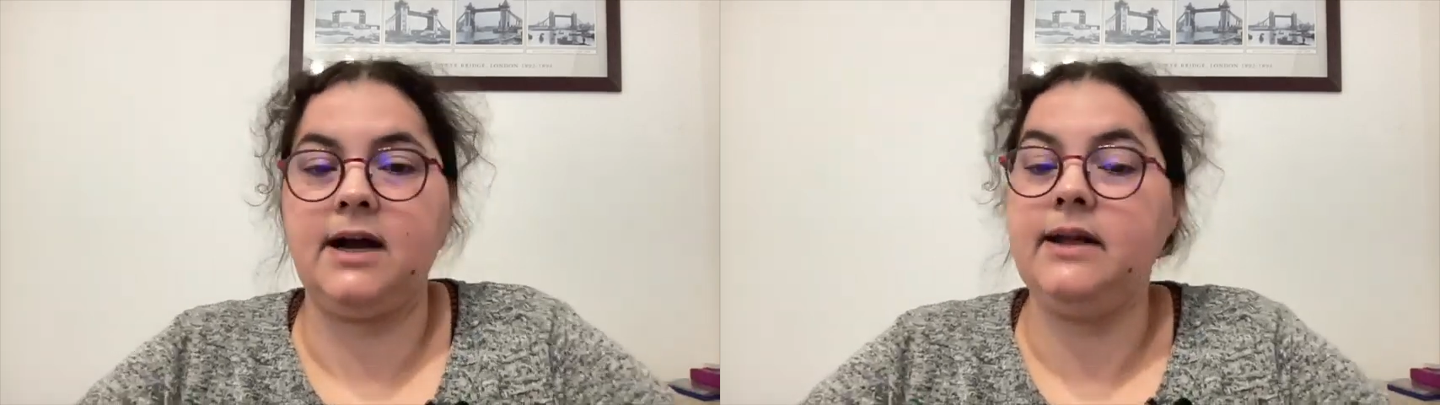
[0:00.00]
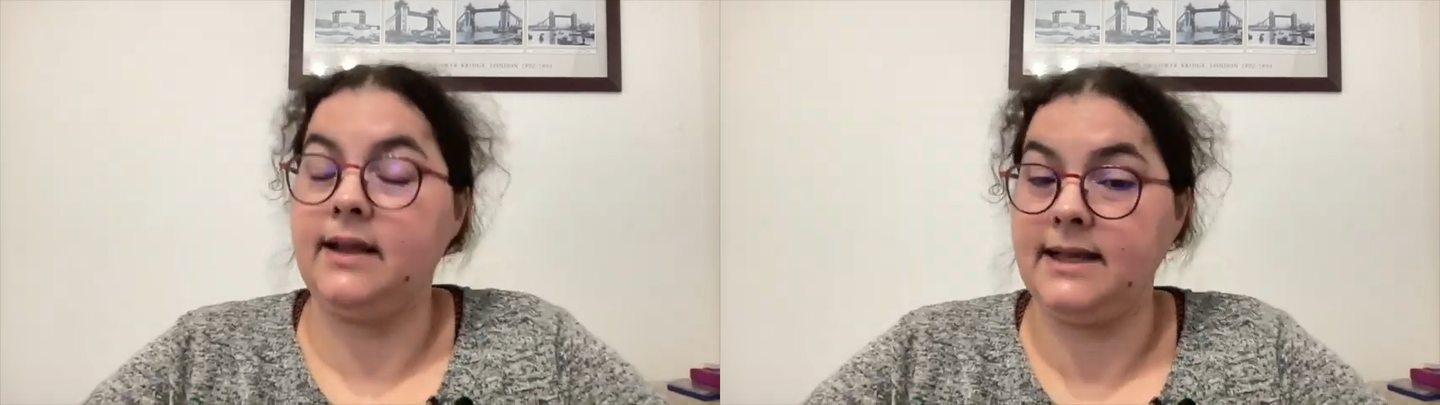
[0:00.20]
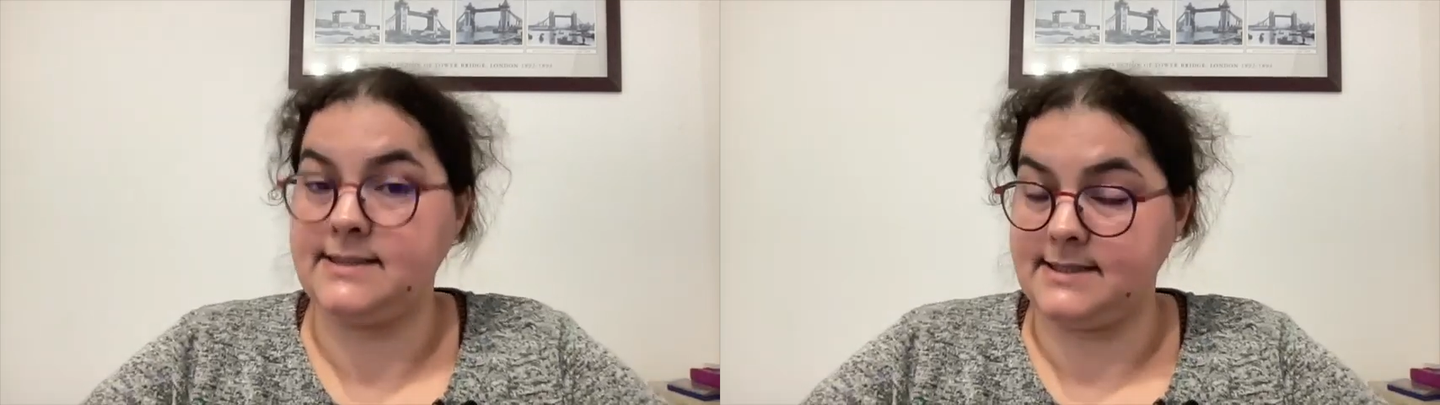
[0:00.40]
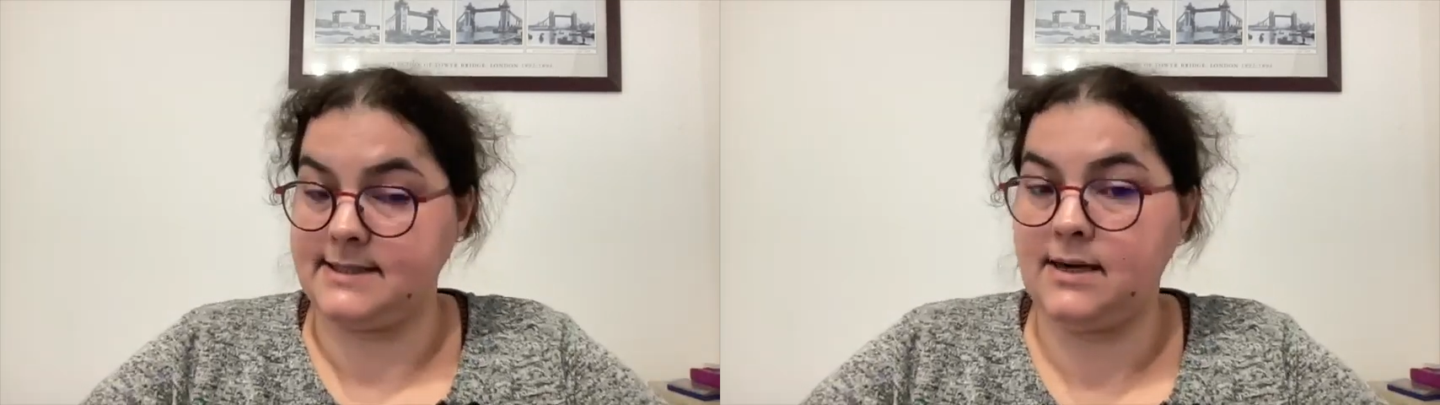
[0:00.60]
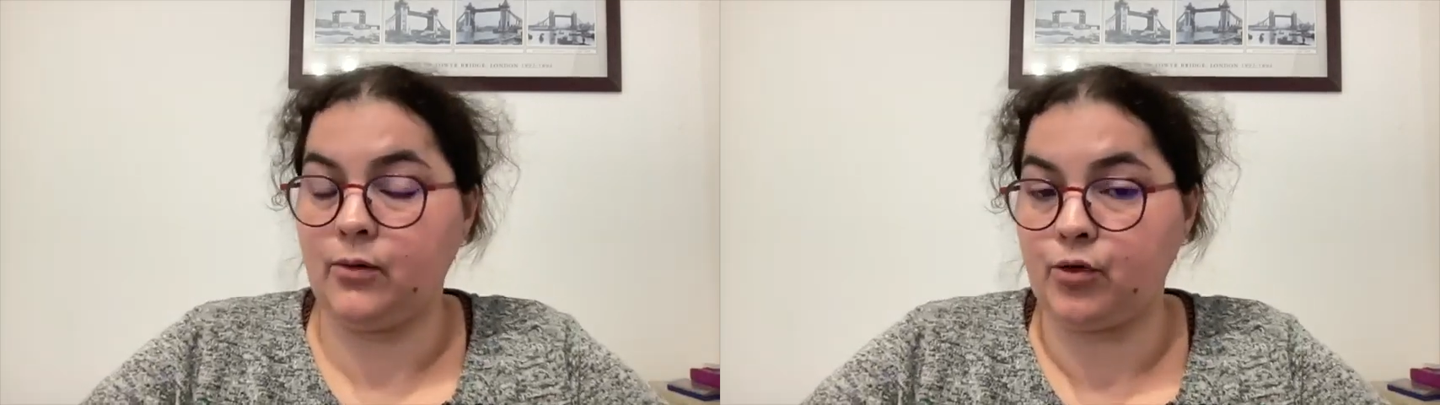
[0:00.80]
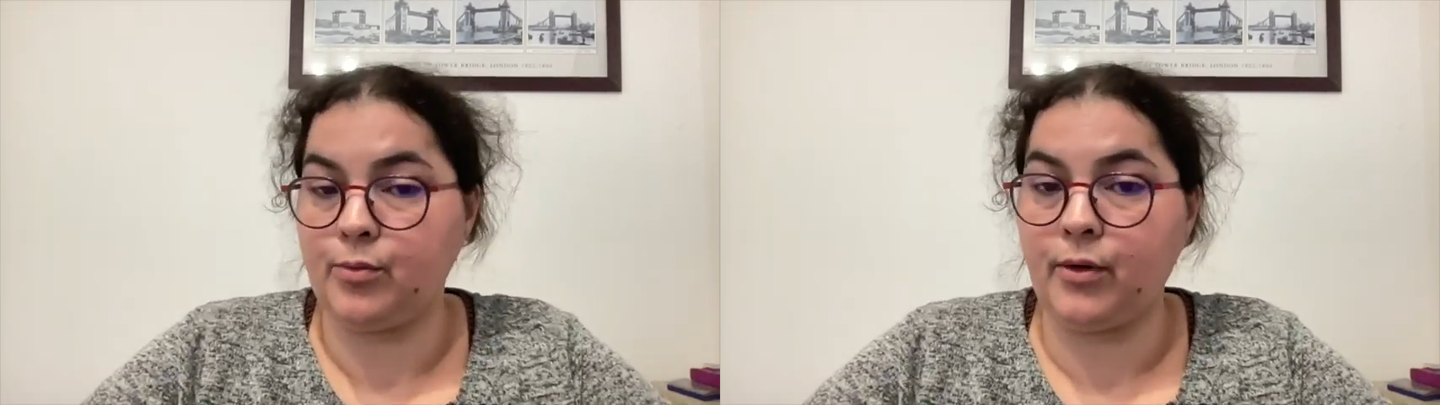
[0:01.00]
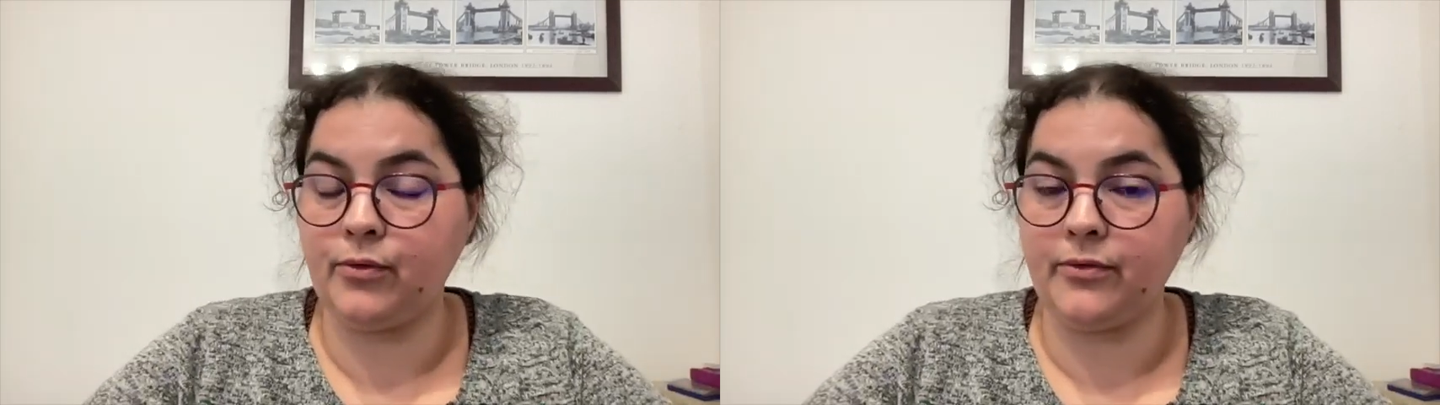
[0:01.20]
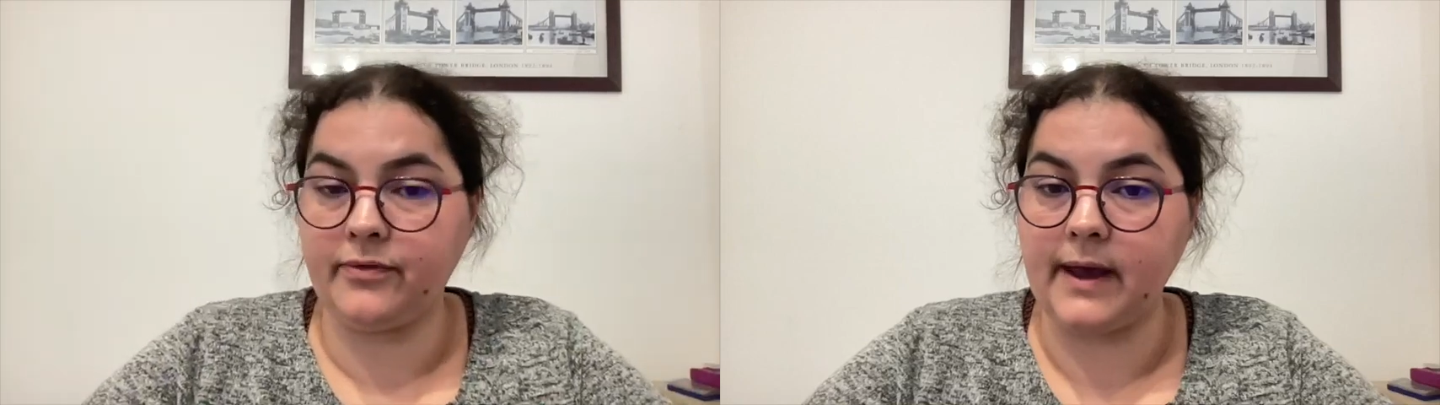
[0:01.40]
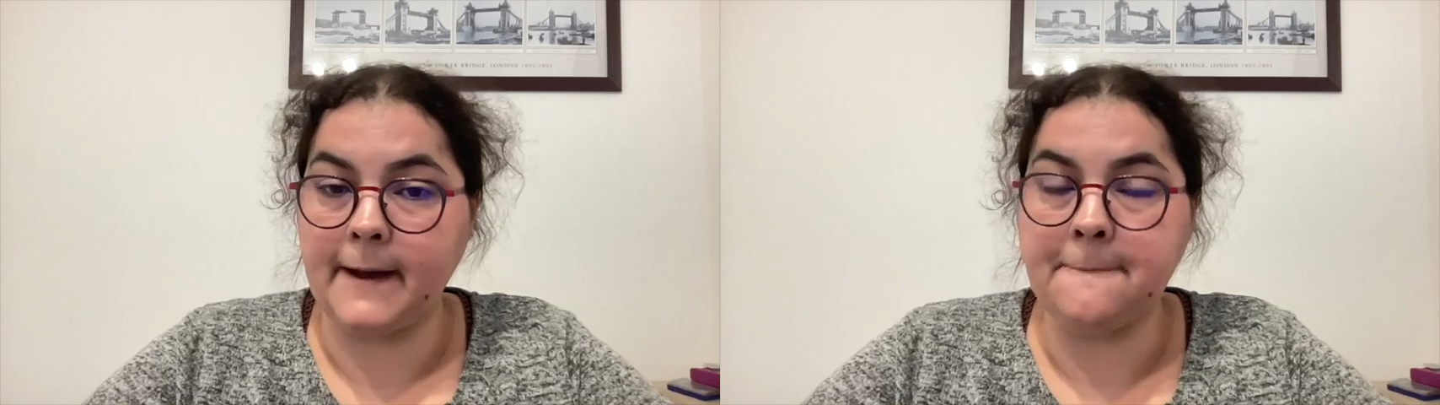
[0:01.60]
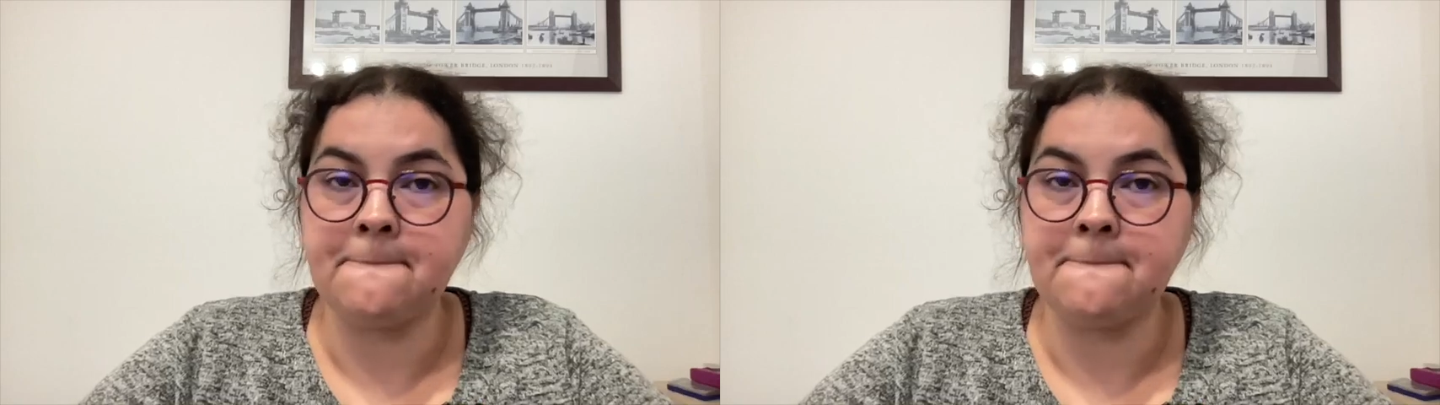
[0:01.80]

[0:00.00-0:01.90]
Et c'est ce qu'il entreprend de faire.